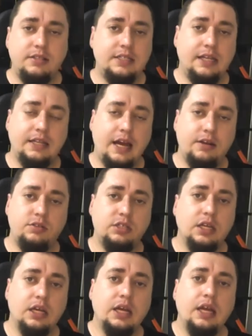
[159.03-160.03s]
dos
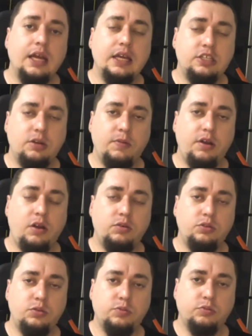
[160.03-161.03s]
cenários, esse é o melhor
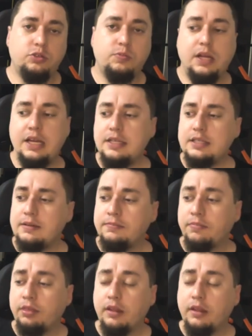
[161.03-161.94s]
dos mundos, beleza?